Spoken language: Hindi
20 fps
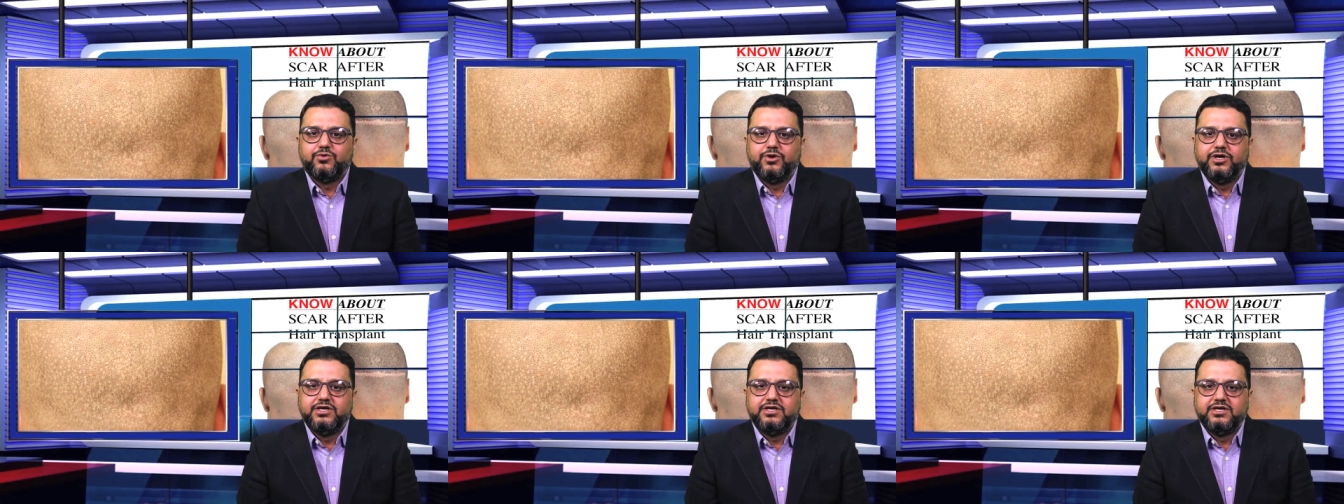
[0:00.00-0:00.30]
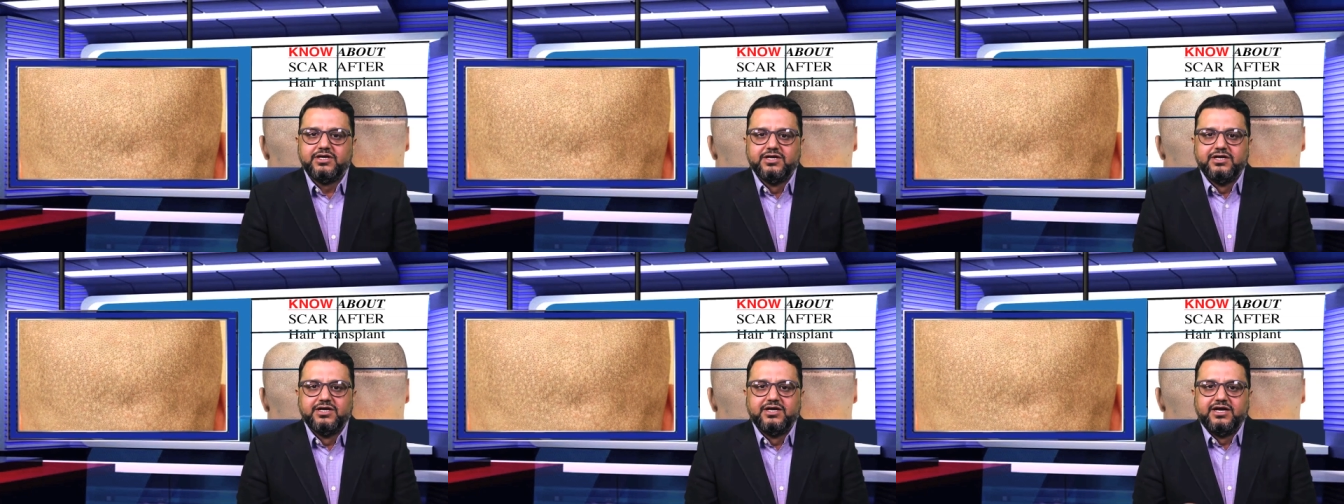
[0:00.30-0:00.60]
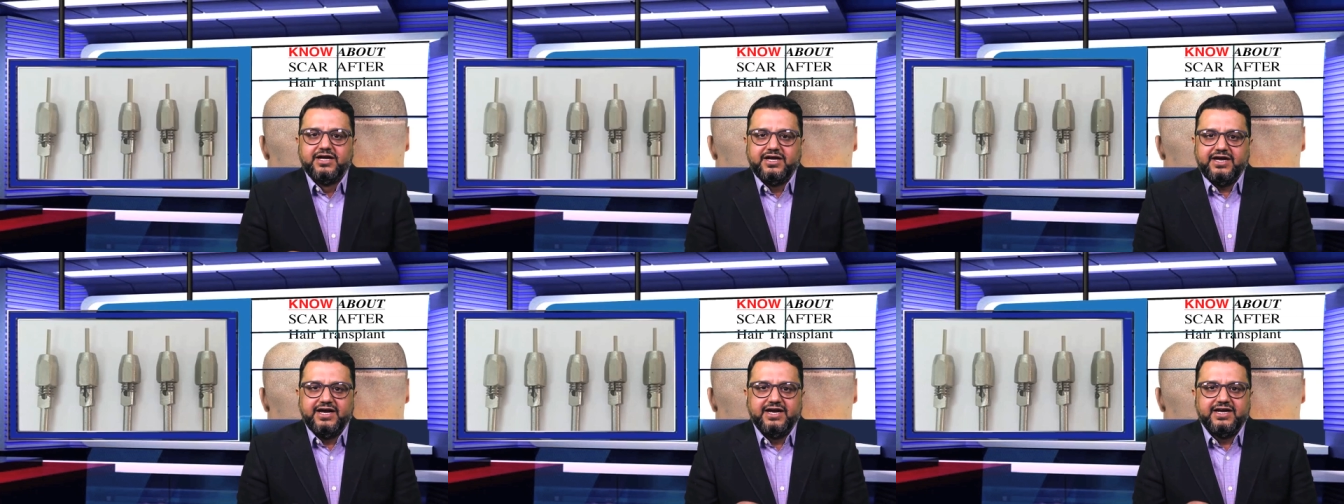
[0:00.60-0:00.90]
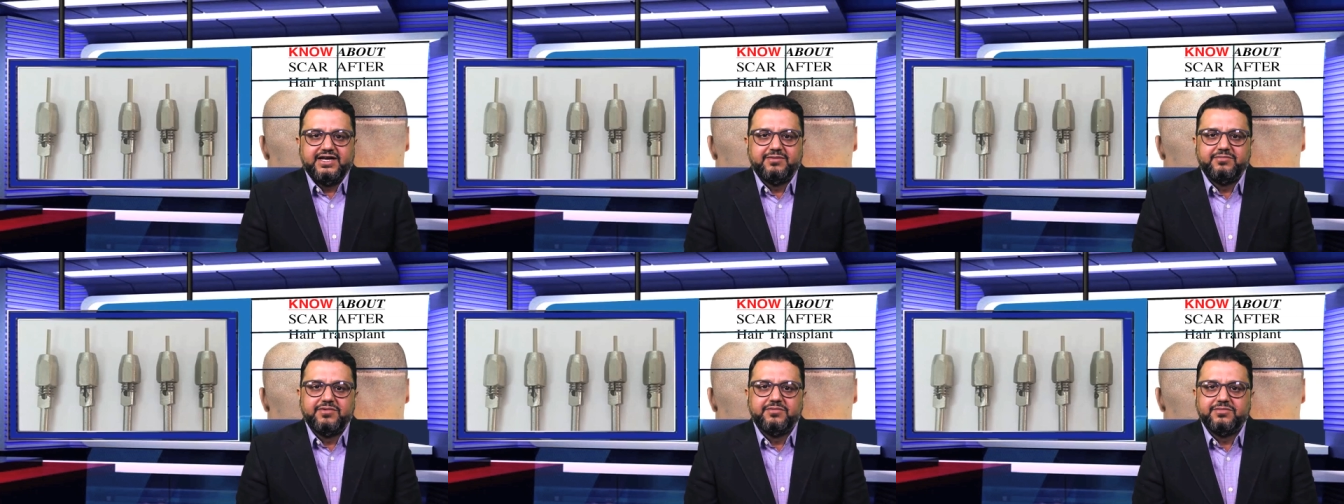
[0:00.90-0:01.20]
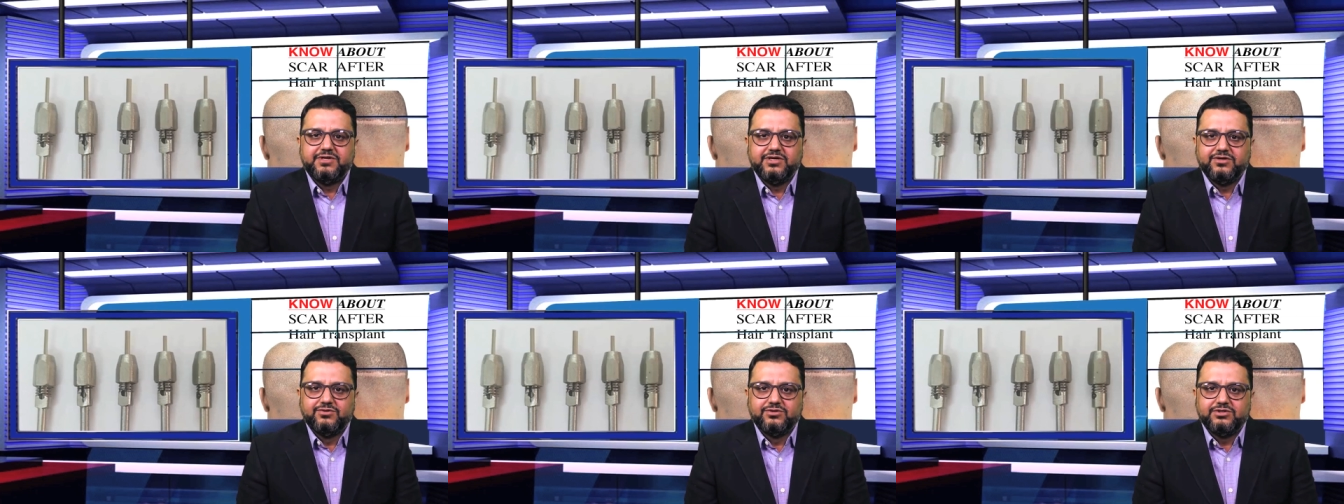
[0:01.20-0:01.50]
पॉइंट एट एम
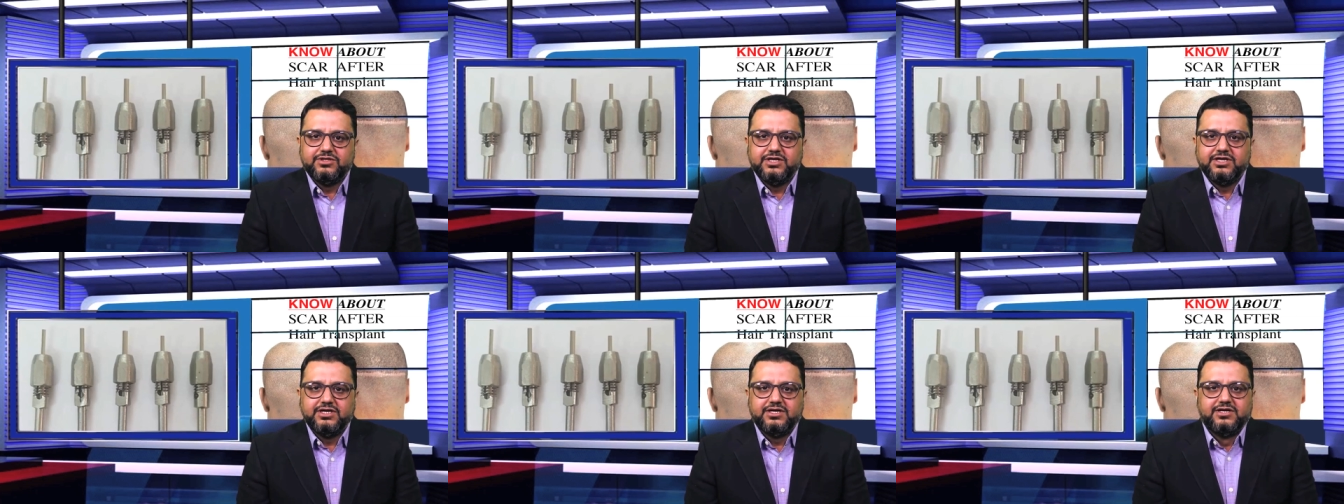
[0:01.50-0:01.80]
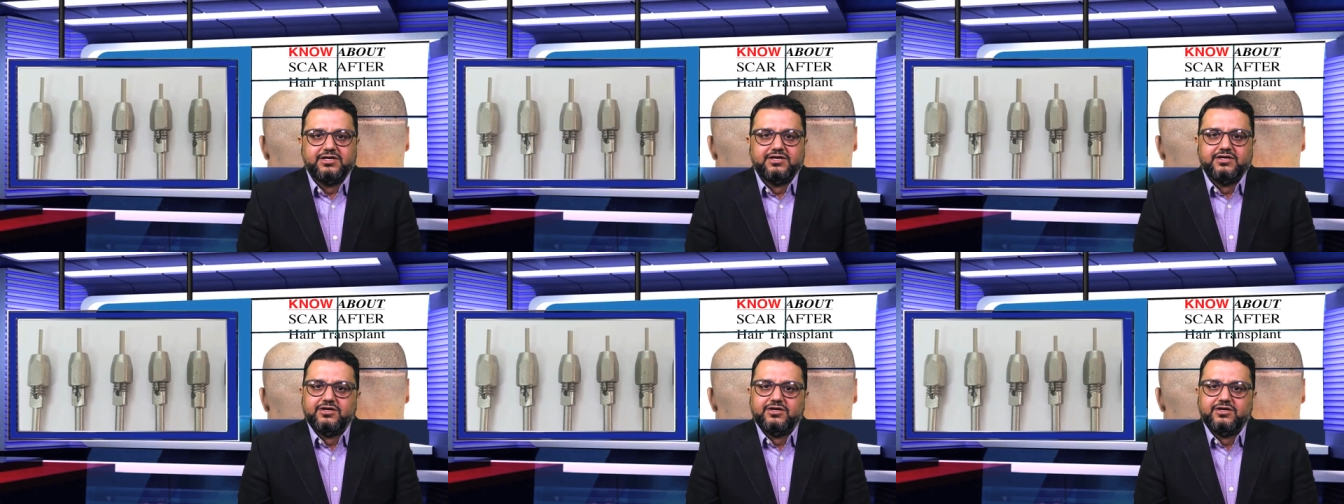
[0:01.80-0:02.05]
के होते हैं